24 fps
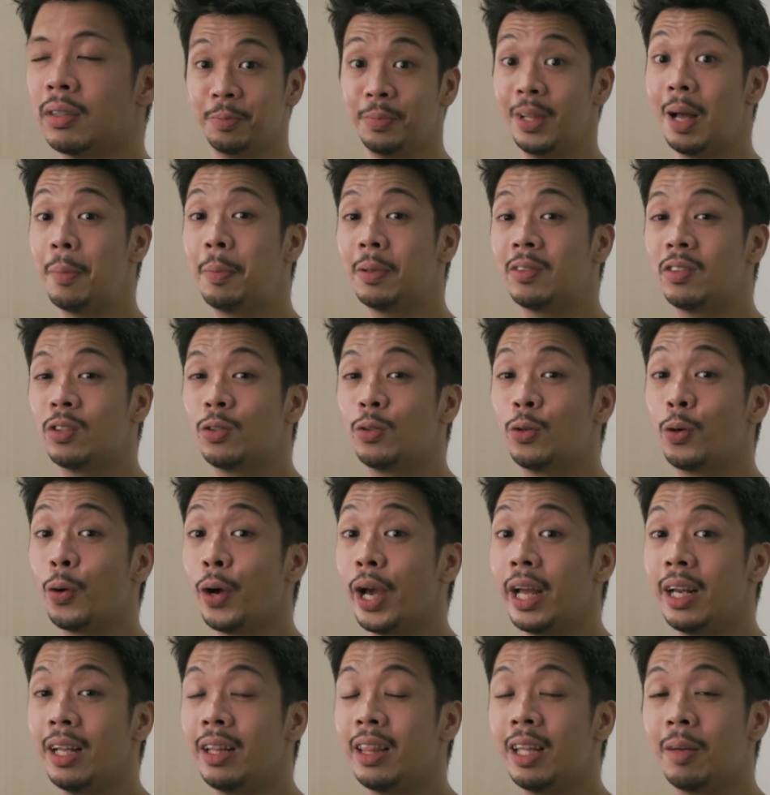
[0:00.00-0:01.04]
Dapat siguro
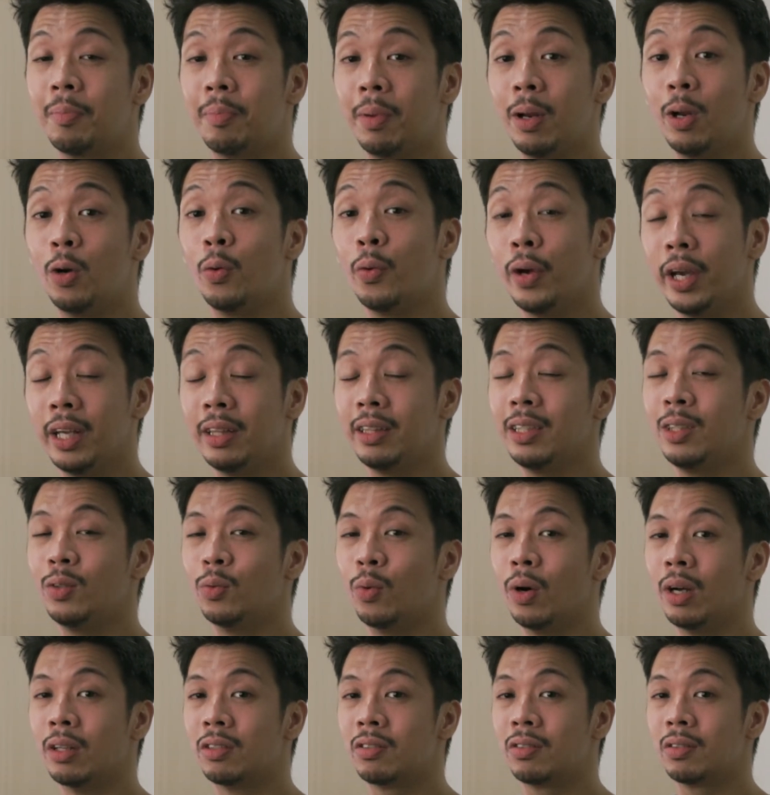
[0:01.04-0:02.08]
anything below 18
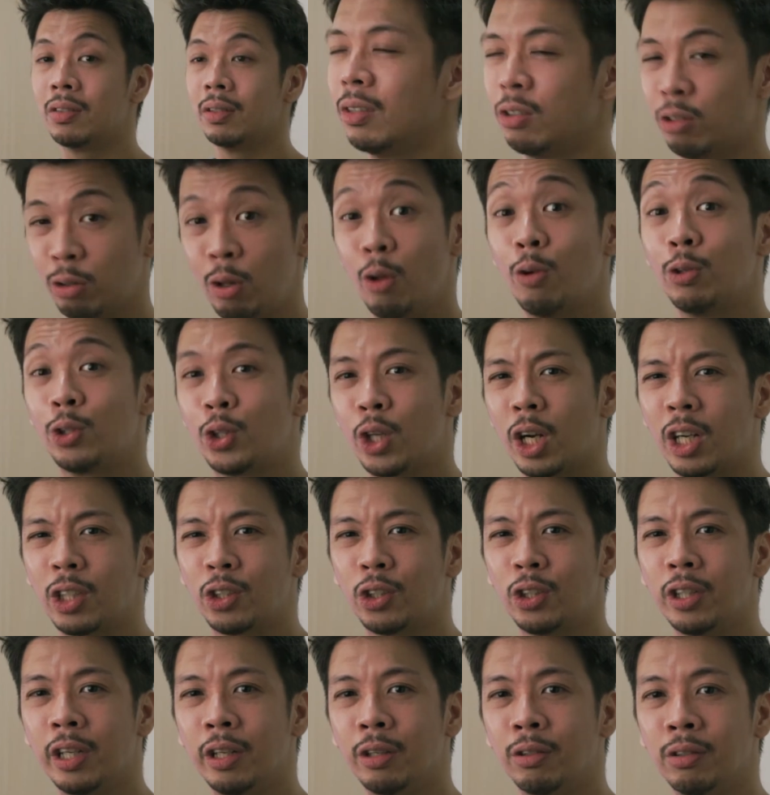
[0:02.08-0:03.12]
watts, slow
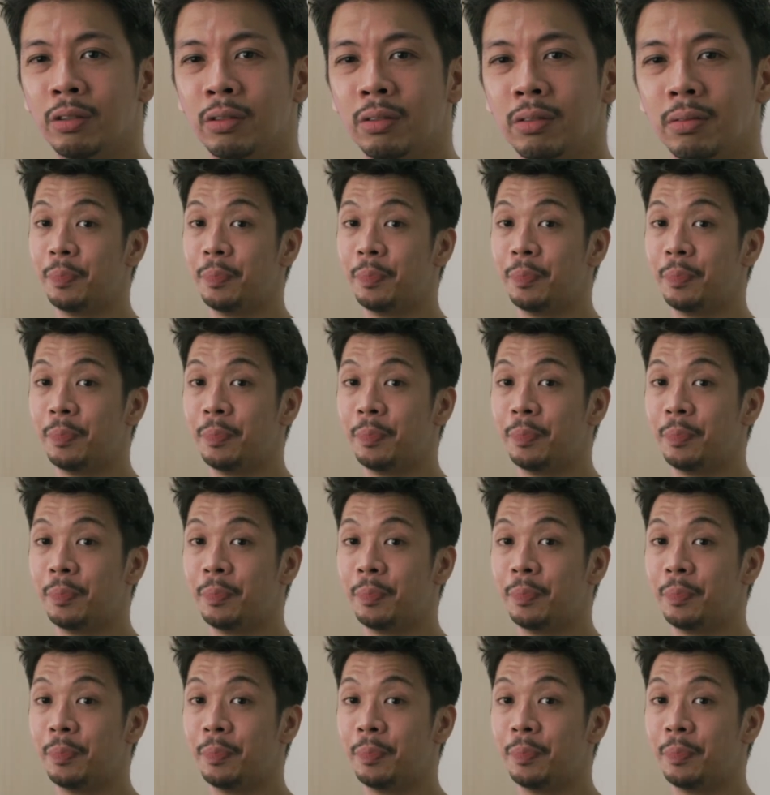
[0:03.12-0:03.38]
charger na yun.